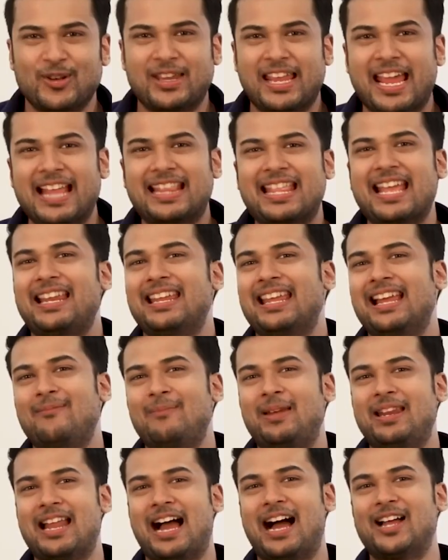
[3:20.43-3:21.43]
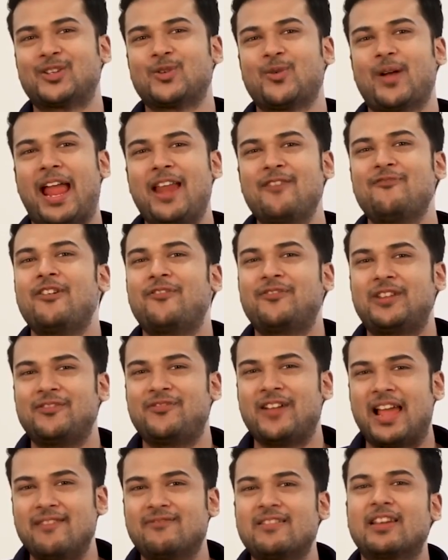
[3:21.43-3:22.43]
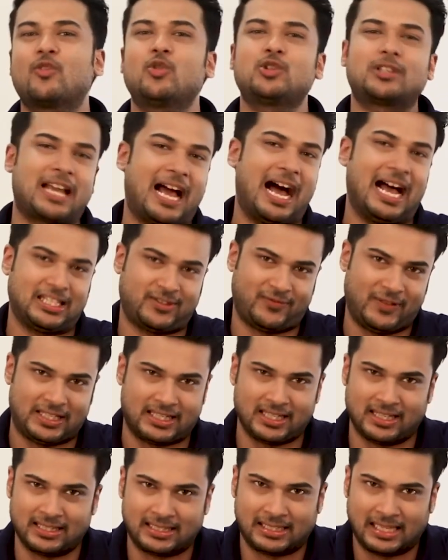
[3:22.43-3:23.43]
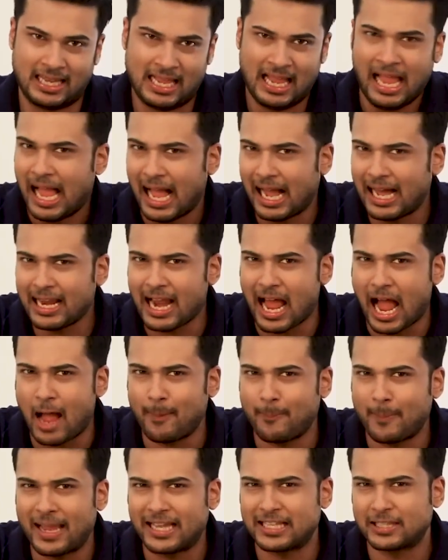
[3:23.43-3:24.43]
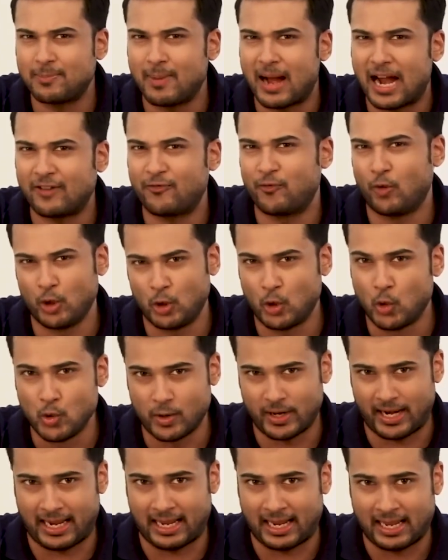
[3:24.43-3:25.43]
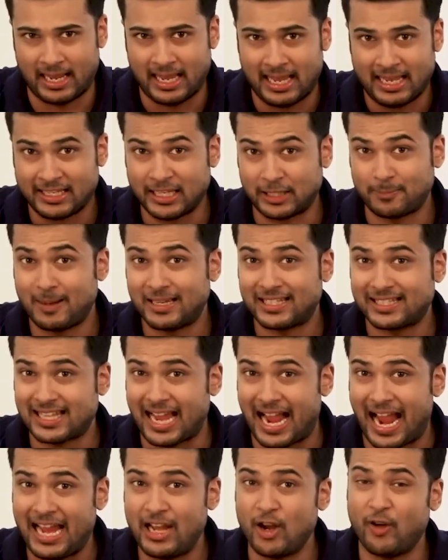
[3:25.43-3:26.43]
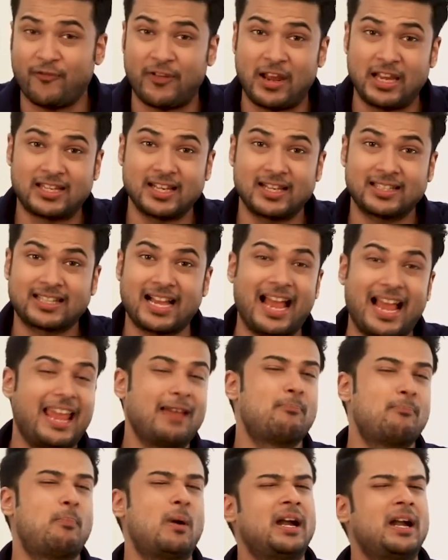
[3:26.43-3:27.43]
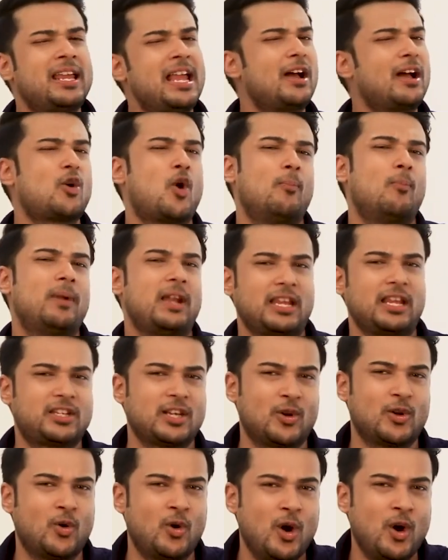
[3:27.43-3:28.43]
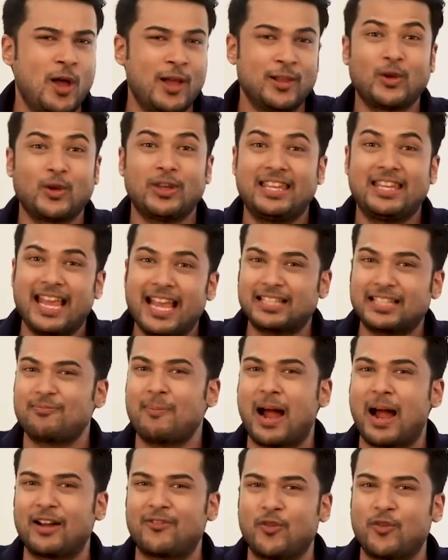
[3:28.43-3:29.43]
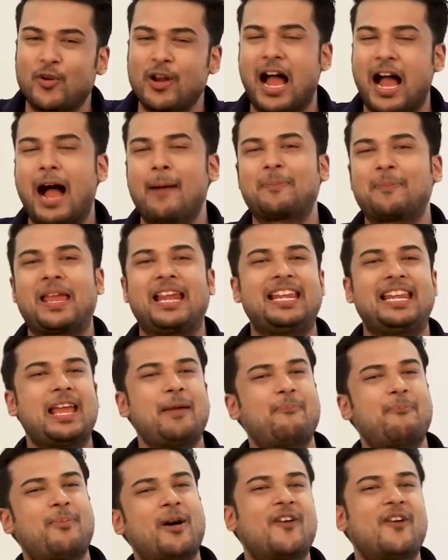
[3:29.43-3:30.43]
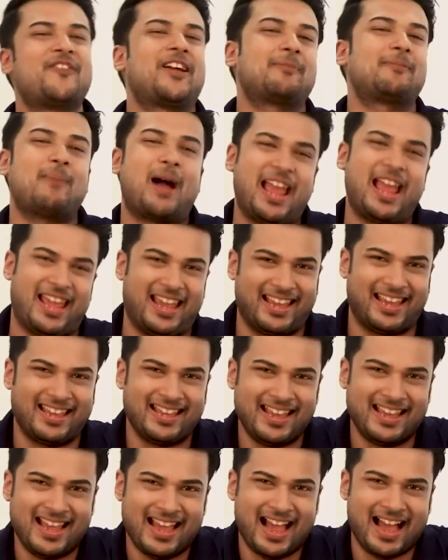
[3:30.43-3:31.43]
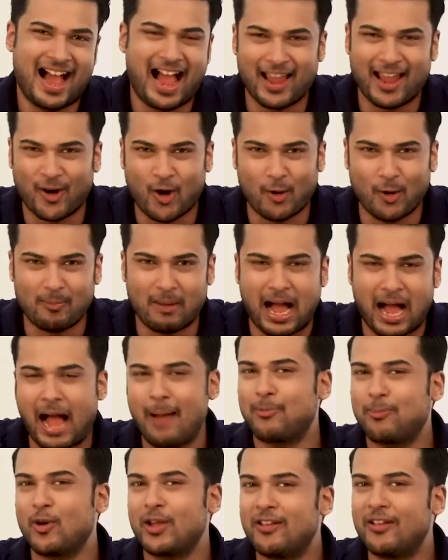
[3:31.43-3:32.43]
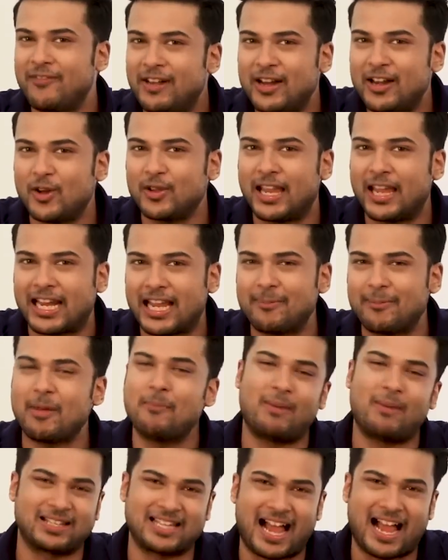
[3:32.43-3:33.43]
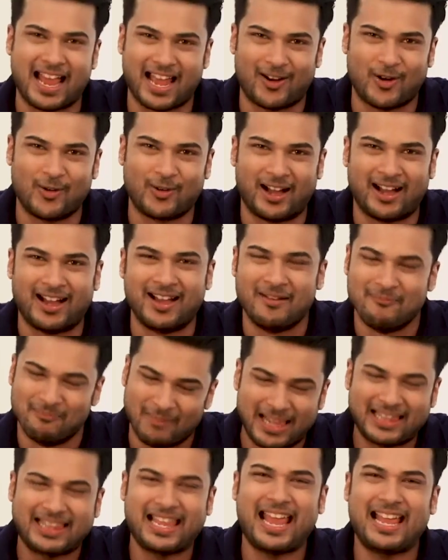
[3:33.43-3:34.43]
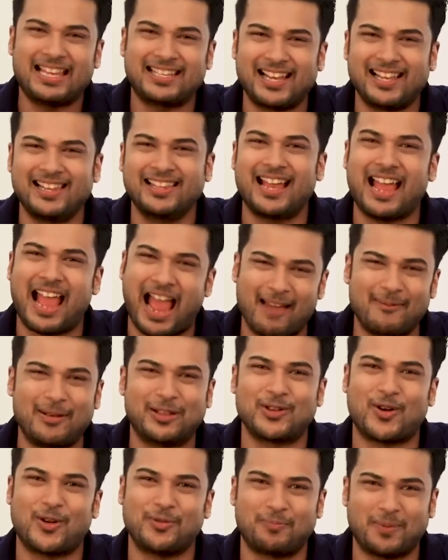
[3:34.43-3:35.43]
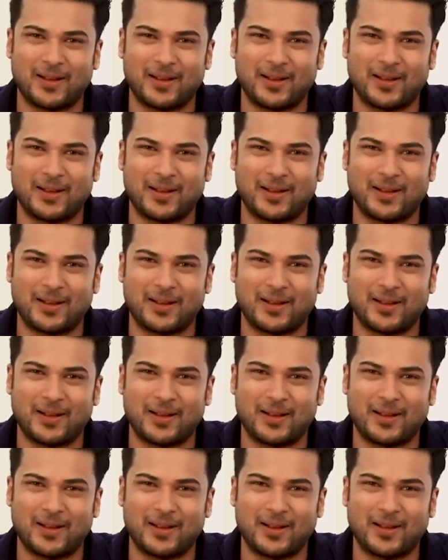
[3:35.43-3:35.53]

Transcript: तो ये थे Realme Nazo N55 के कुछ खास फीचर्स अगर आप एक स्मार्टफोन ढूंढ रहे हैं जिसमें स्टाइल और फीचर्स का एक बढ़िया कॉम्बिनेशन हो तो ये स्मार्टफोन आपके लिए परफेक्ट बाय है आई होप आपको ये वीडियो देखने में मजा आया होगा मिलते हैं जल्द एमेजॉन